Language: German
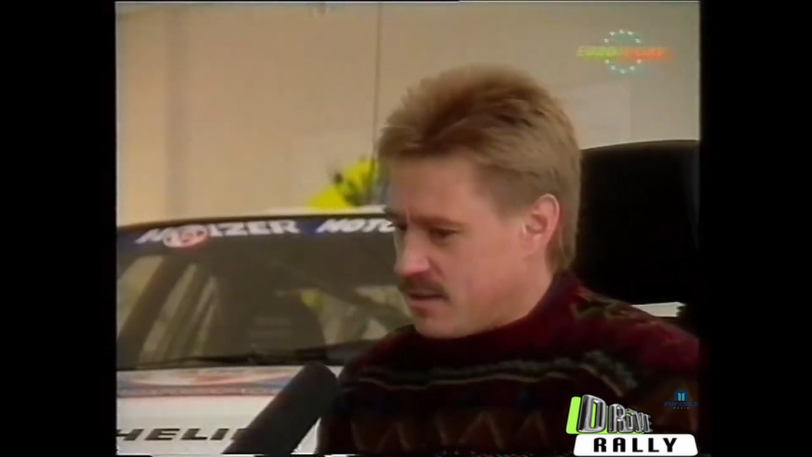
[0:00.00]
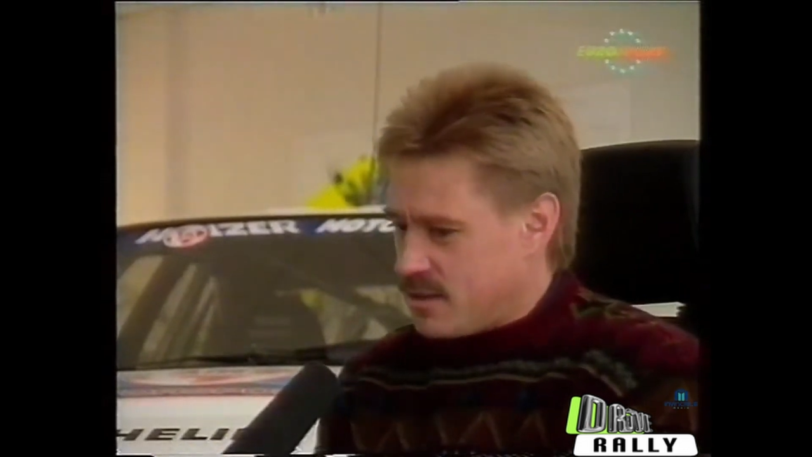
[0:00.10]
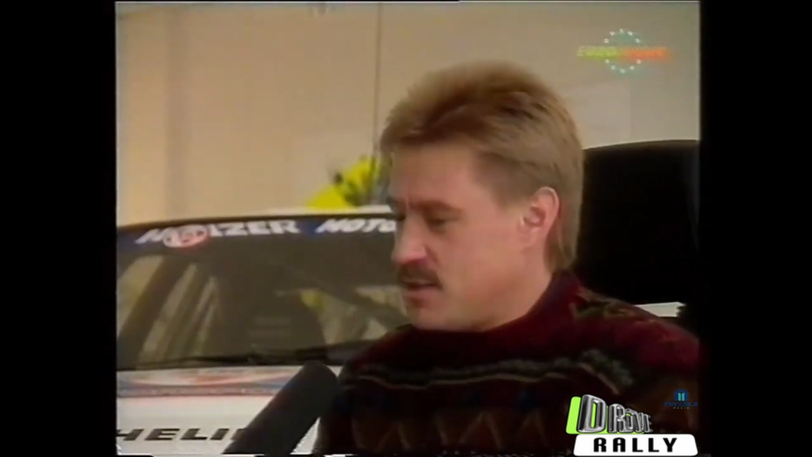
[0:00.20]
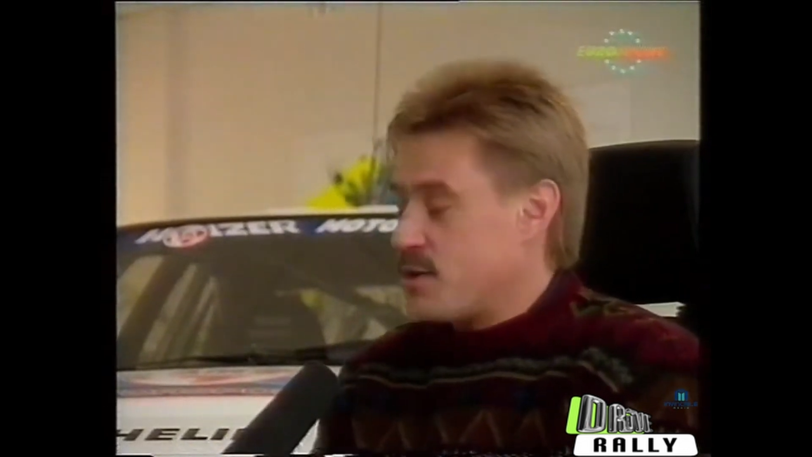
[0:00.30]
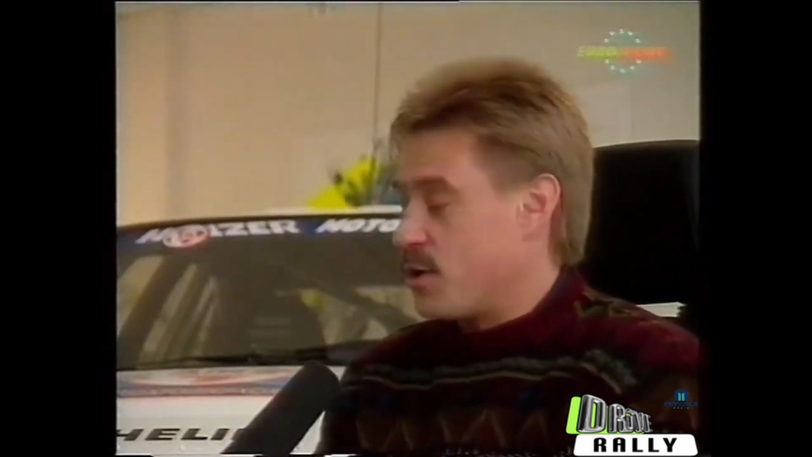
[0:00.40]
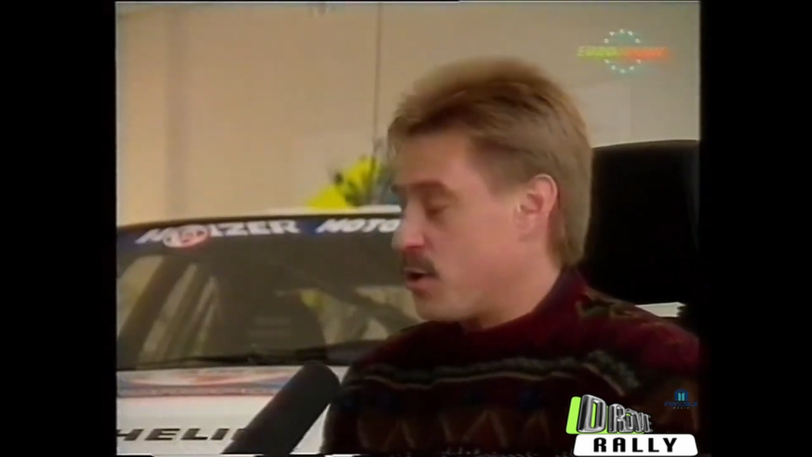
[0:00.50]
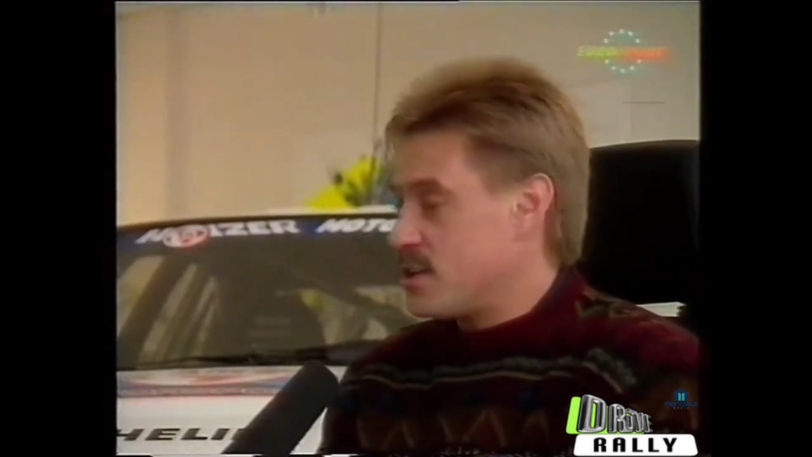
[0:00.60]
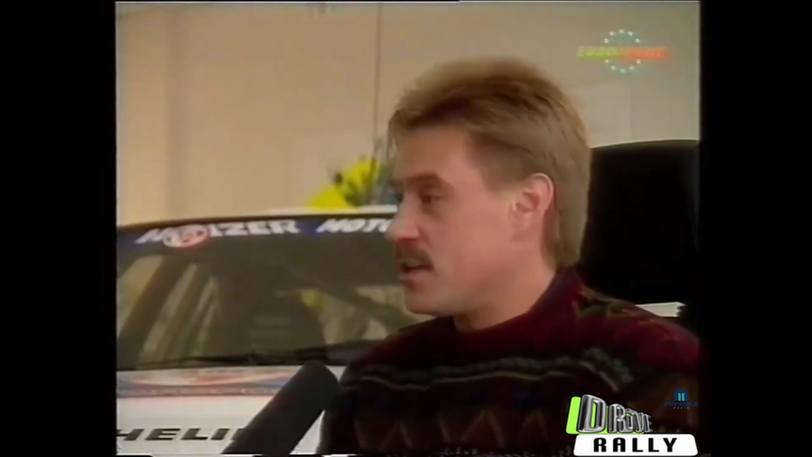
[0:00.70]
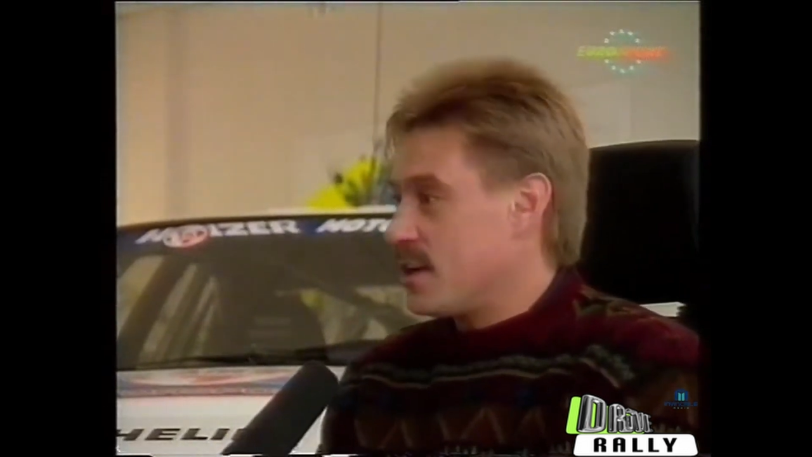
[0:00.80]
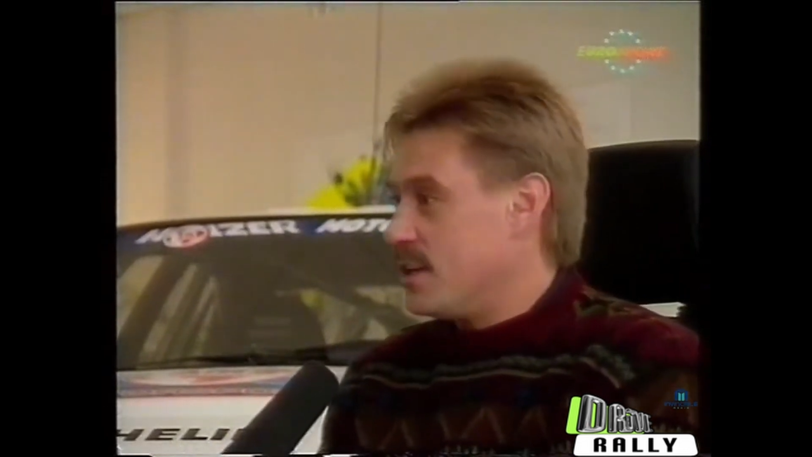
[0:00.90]
es ist auch
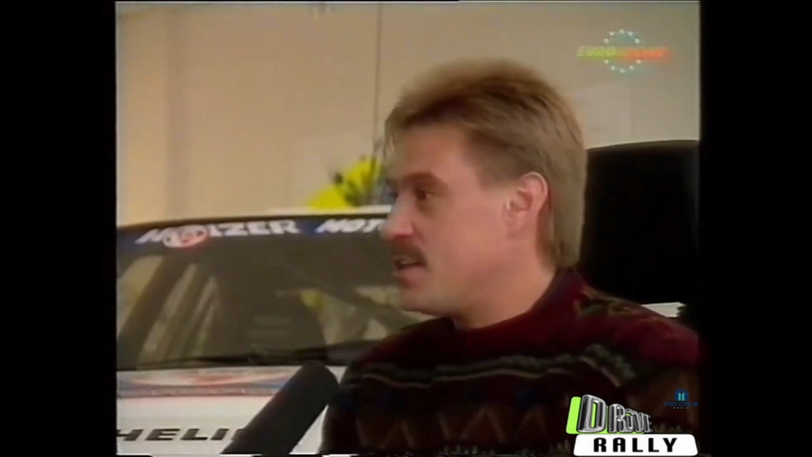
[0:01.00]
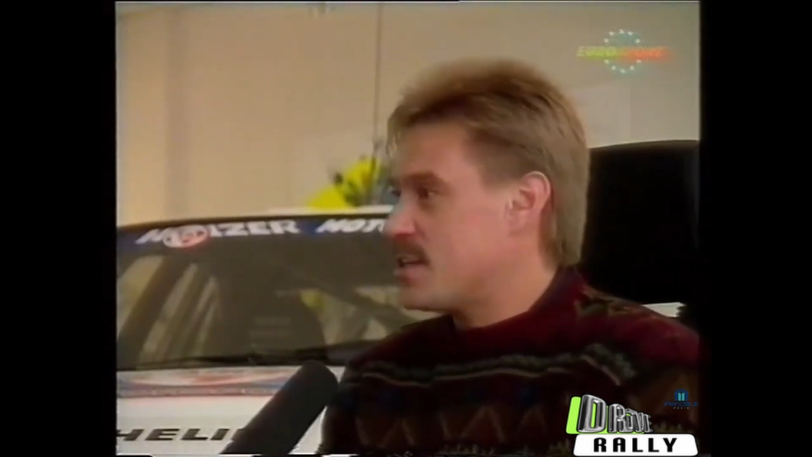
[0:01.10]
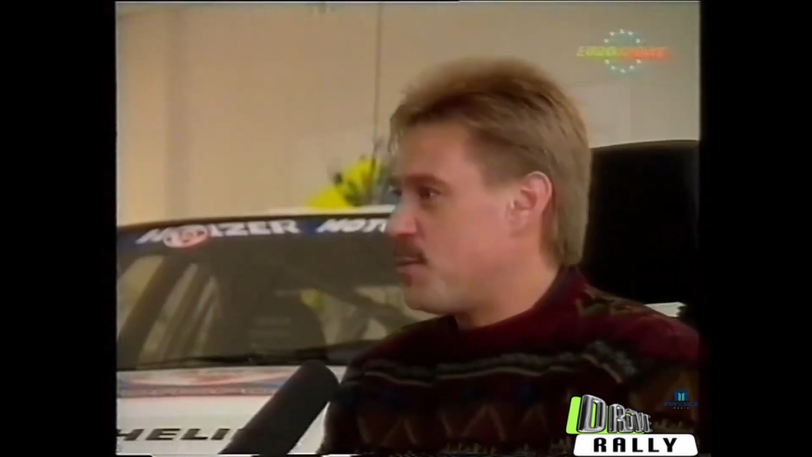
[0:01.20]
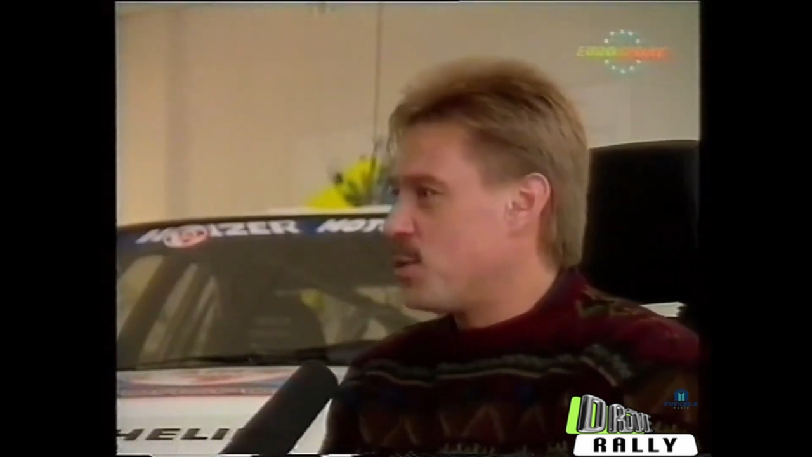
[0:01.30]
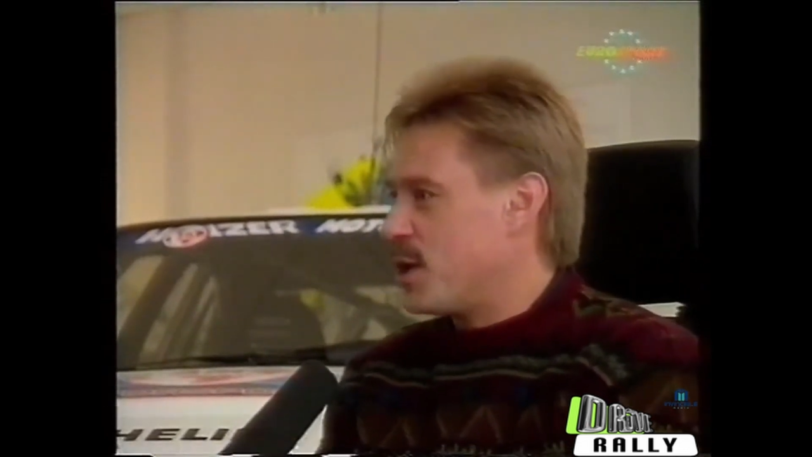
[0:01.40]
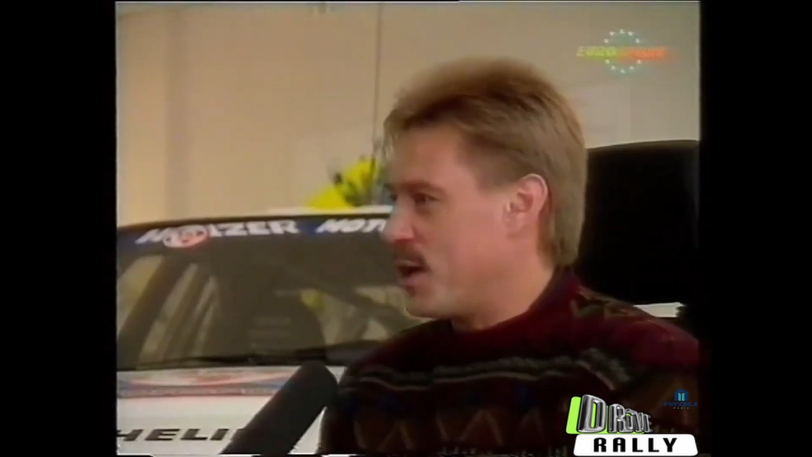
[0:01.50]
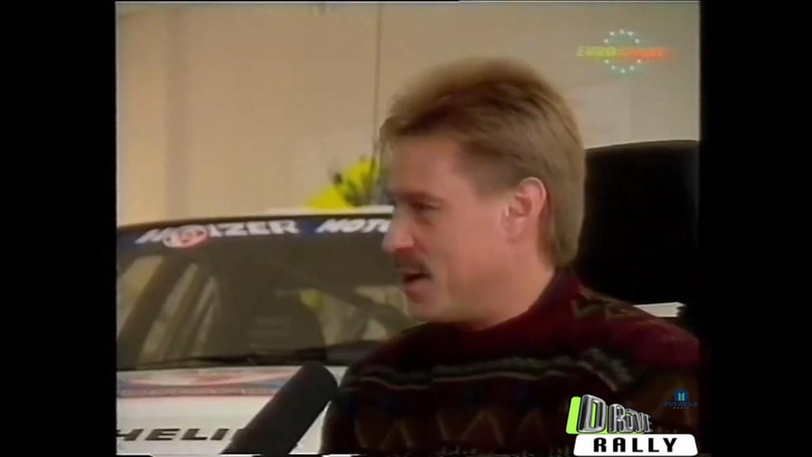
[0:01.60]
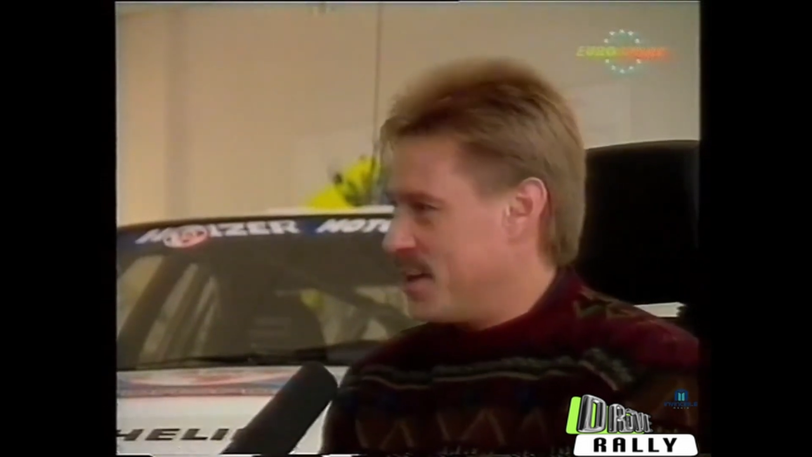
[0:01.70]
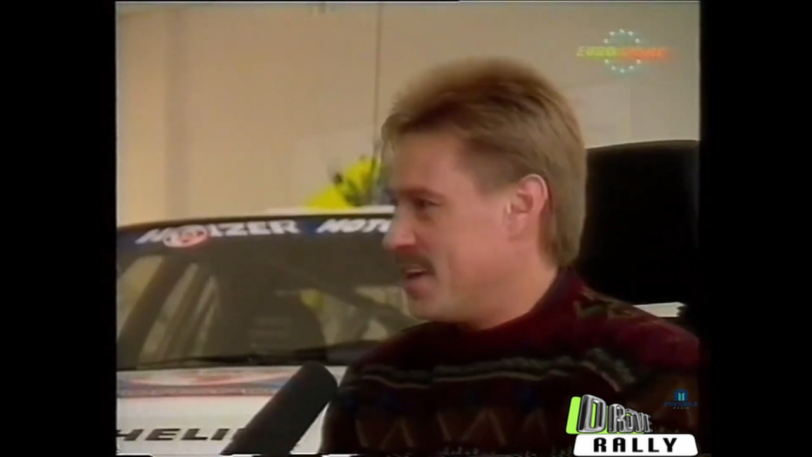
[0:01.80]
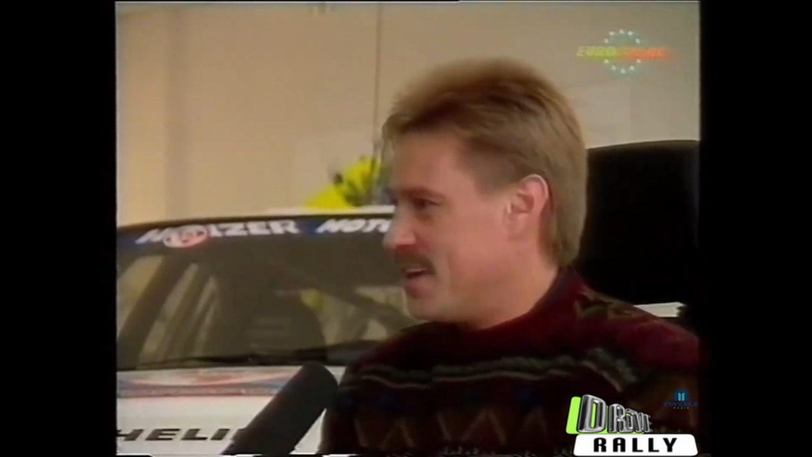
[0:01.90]
Gott sei Dank nichts kaputt
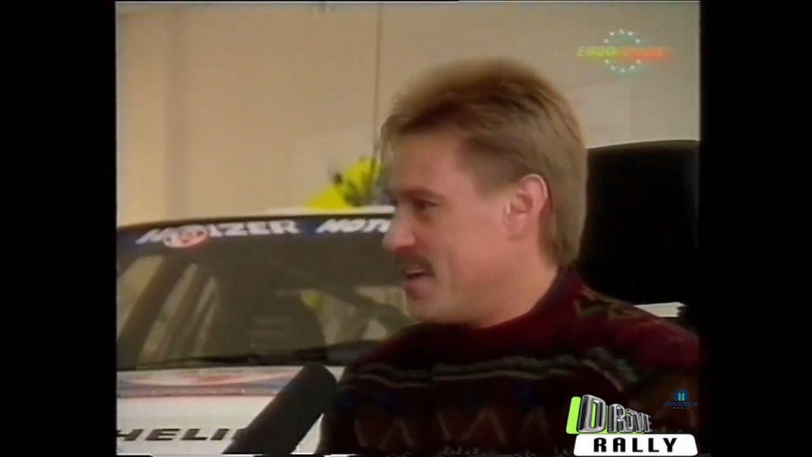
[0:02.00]
gegangen,